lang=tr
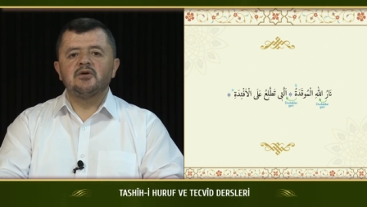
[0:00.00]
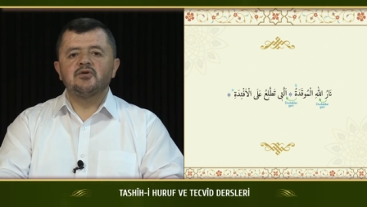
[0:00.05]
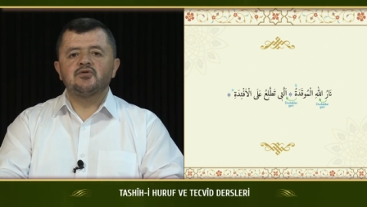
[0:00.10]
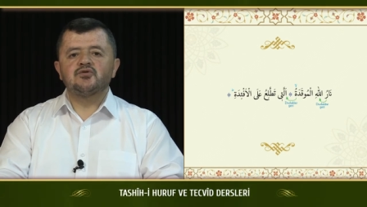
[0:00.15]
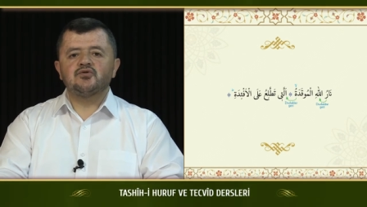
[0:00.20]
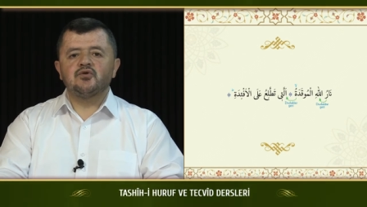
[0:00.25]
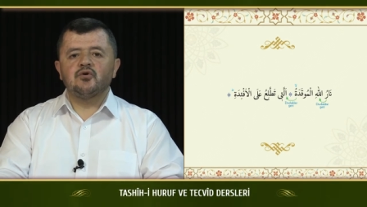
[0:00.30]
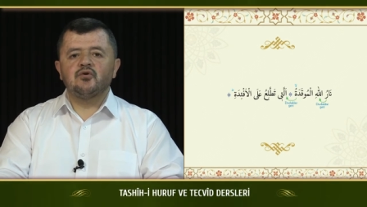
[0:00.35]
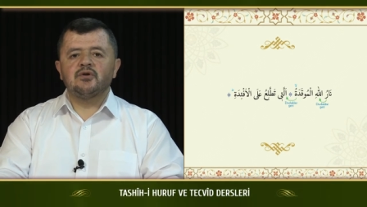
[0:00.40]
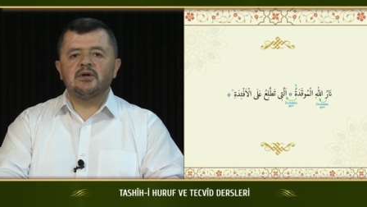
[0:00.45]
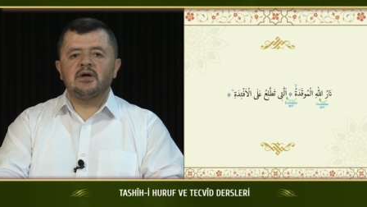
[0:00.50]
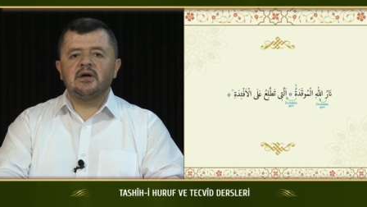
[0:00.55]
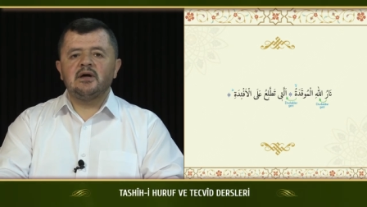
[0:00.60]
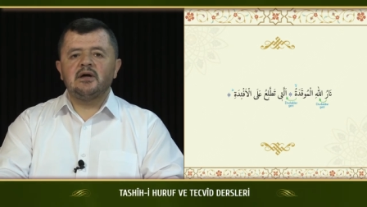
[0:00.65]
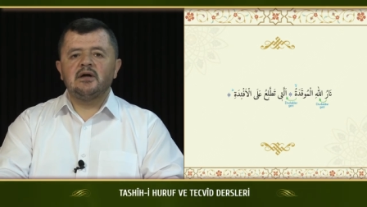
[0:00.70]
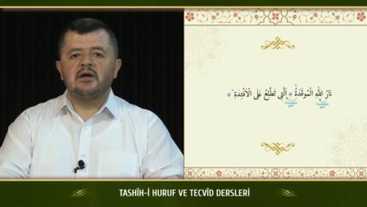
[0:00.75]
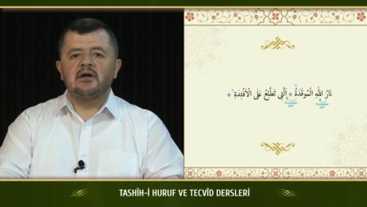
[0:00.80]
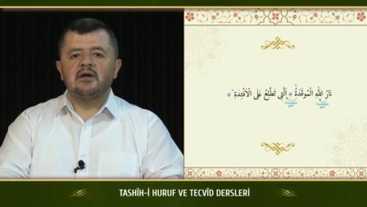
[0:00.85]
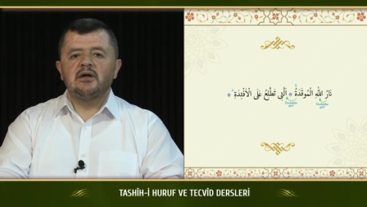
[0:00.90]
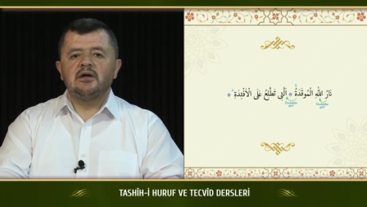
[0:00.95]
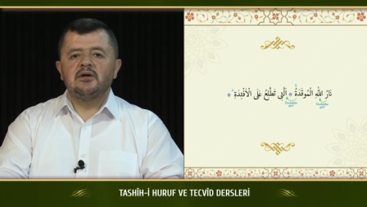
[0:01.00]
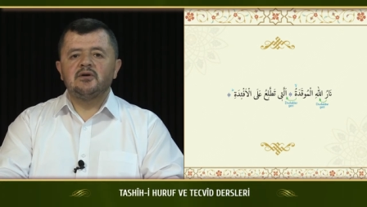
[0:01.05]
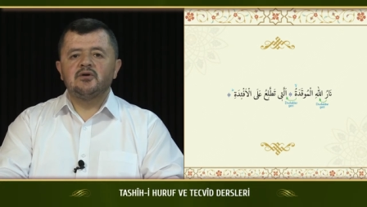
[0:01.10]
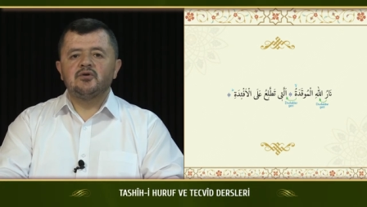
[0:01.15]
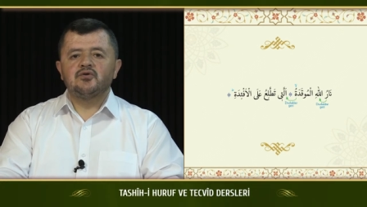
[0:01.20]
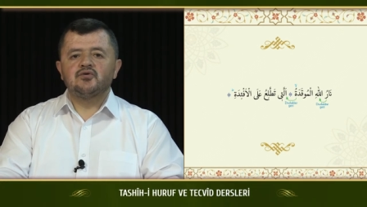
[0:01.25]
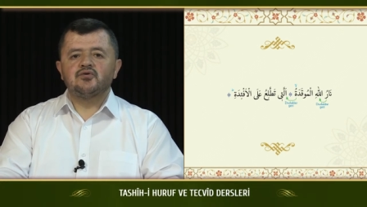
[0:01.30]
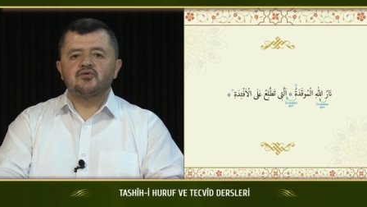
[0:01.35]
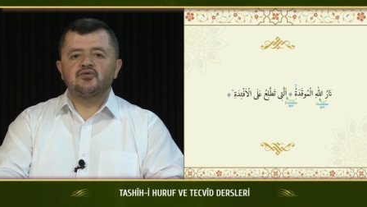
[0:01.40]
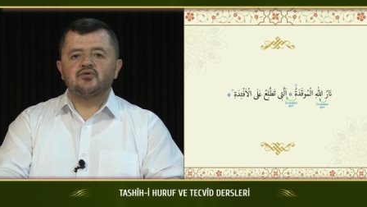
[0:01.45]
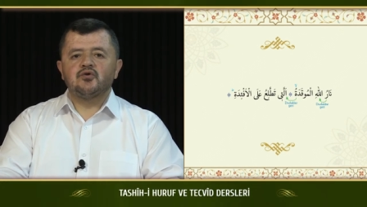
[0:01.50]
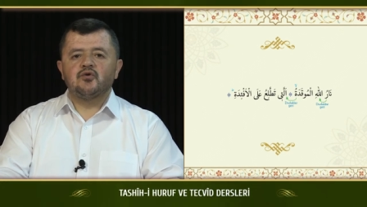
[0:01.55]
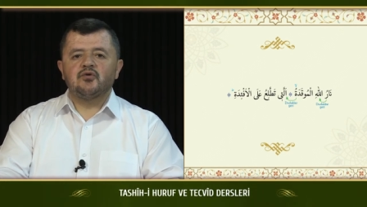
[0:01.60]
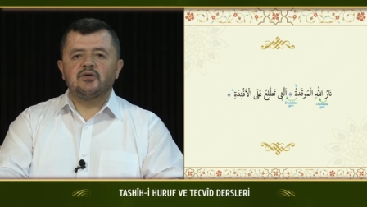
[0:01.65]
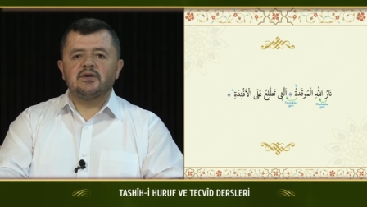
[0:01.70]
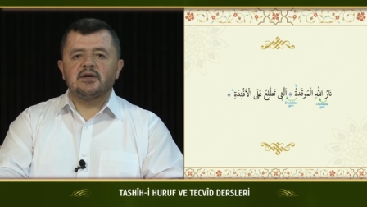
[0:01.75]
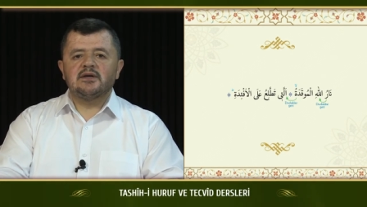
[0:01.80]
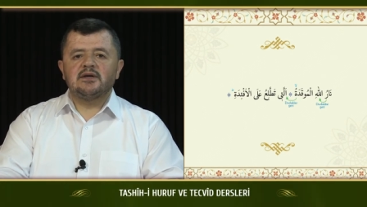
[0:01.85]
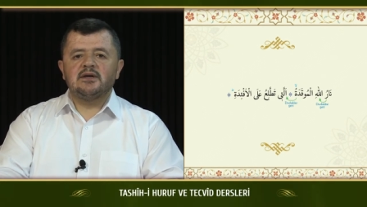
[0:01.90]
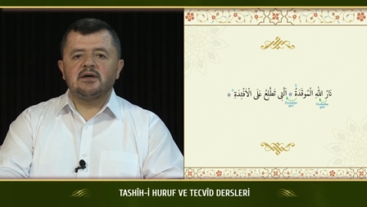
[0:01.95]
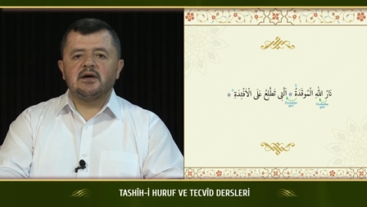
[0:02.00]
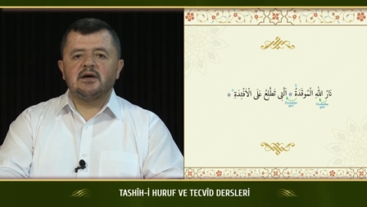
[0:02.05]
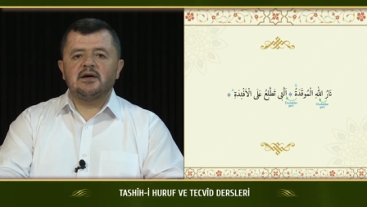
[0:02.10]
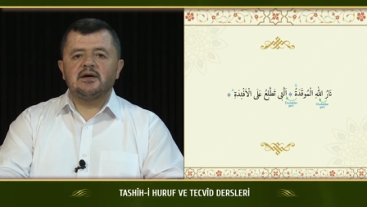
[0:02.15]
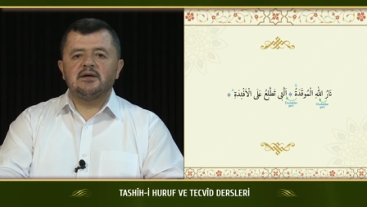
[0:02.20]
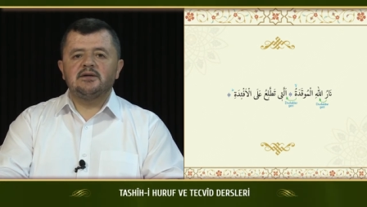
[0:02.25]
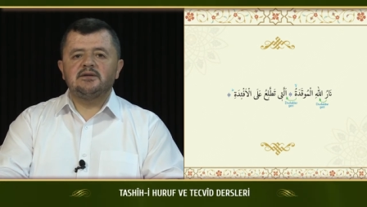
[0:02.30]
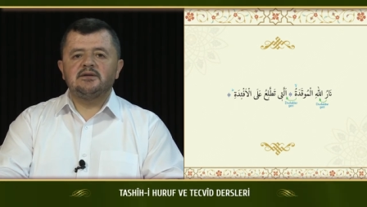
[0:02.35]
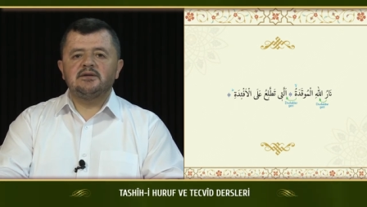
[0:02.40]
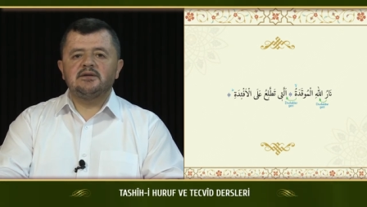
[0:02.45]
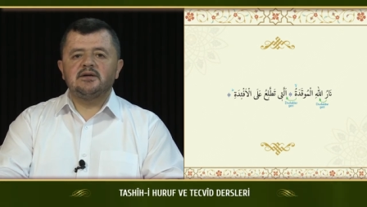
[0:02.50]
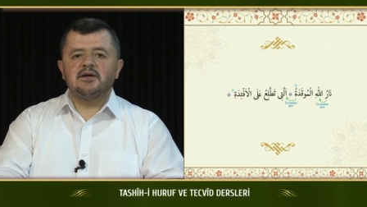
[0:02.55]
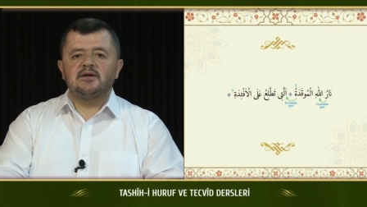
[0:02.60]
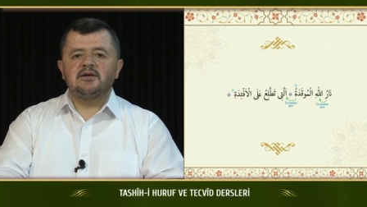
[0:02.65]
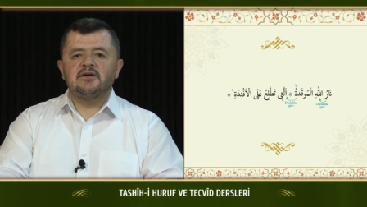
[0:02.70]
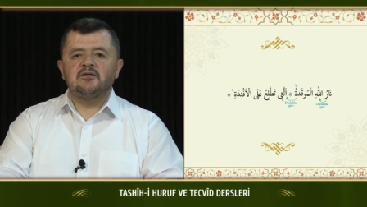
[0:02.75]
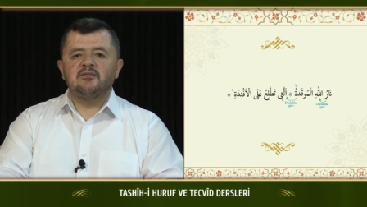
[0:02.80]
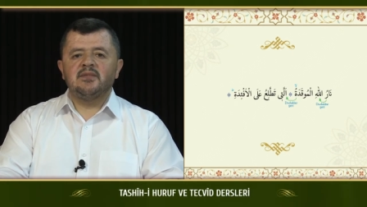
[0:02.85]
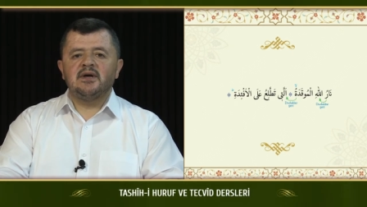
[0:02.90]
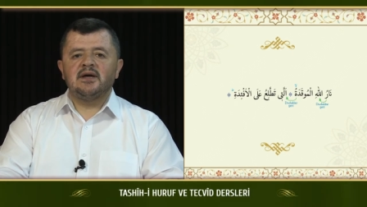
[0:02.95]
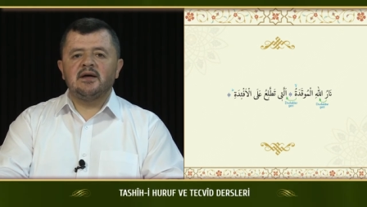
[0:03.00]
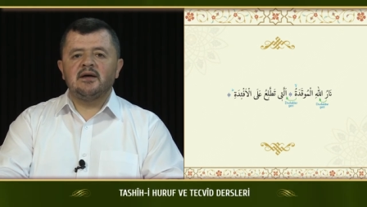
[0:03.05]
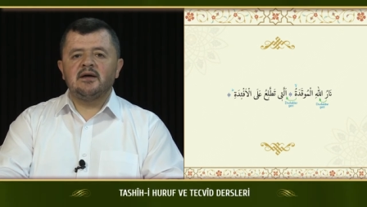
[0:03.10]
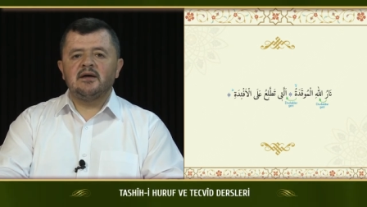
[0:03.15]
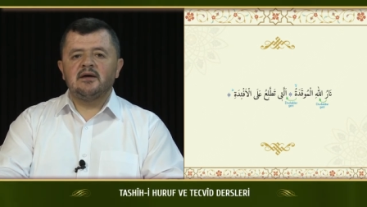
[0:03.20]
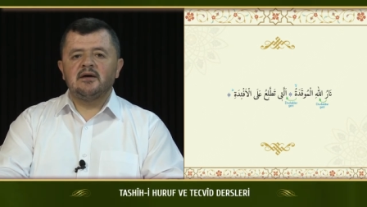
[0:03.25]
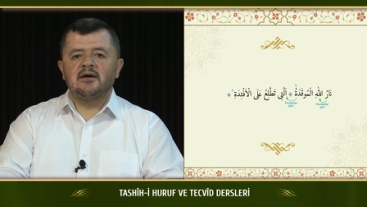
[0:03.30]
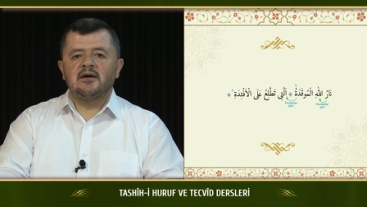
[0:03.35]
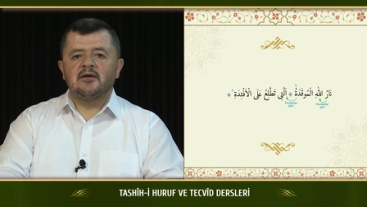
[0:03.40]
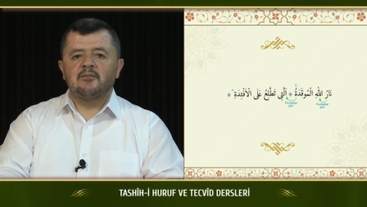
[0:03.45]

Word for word: Sonra sonraki ayeti kerimeye